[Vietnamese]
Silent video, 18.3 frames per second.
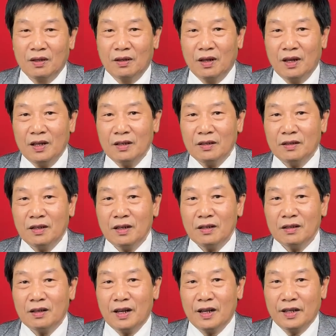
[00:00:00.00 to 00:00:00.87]
hết
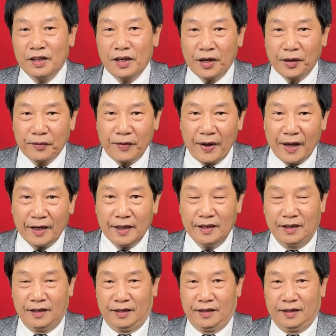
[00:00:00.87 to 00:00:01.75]
sức là nhân văn
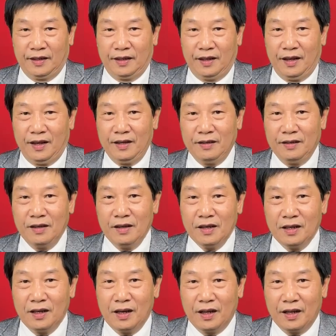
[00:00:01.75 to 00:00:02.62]
hết
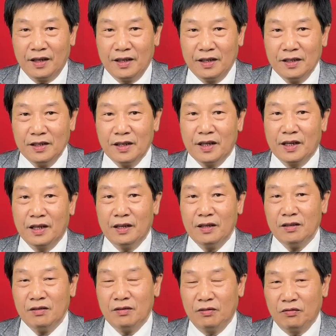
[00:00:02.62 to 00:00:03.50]
sức là ý
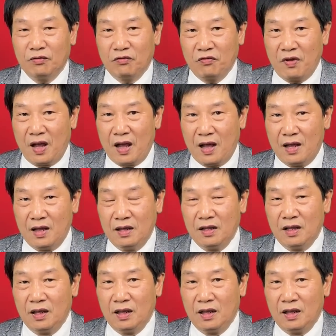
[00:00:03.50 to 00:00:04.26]
nghĩa và